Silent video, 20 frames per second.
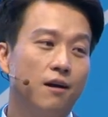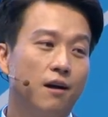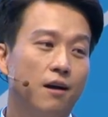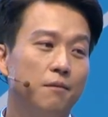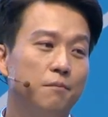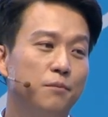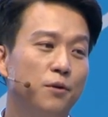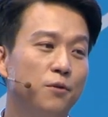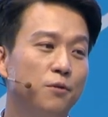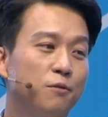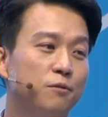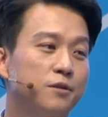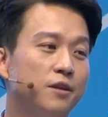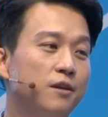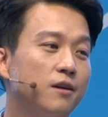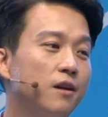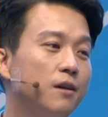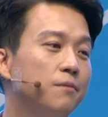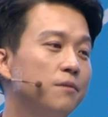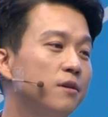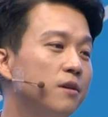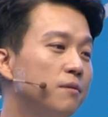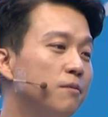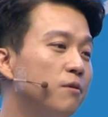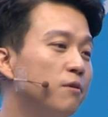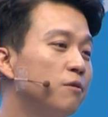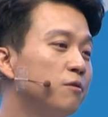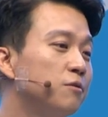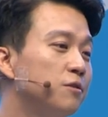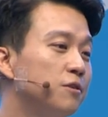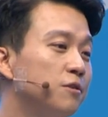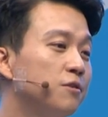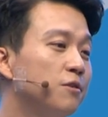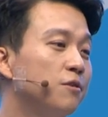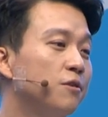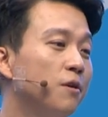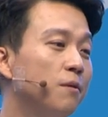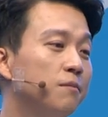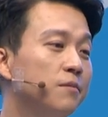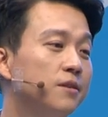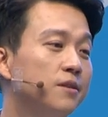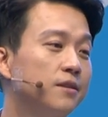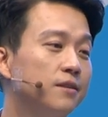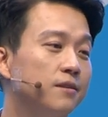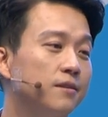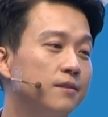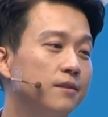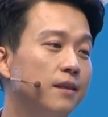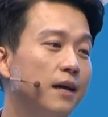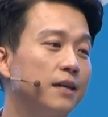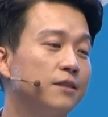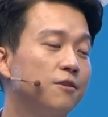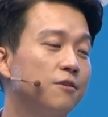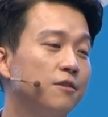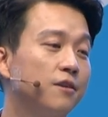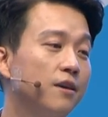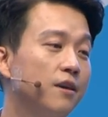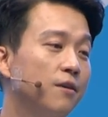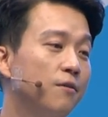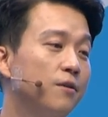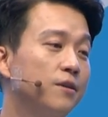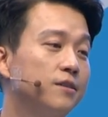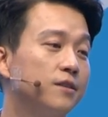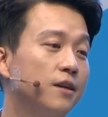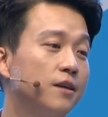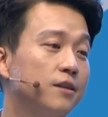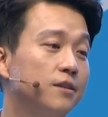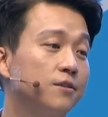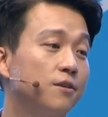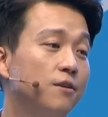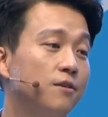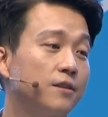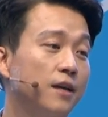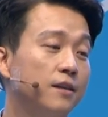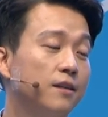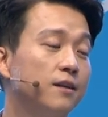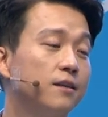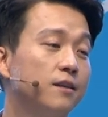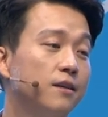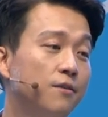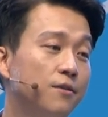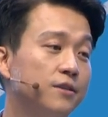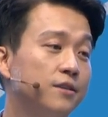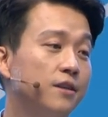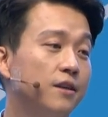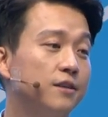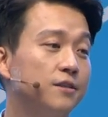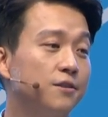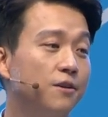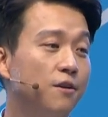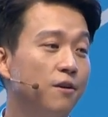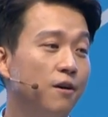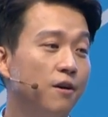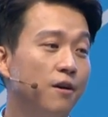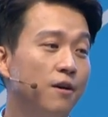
한 번도 생활비를 벌어오신 적이 없는 5개의 회사에서 다단계 회사에서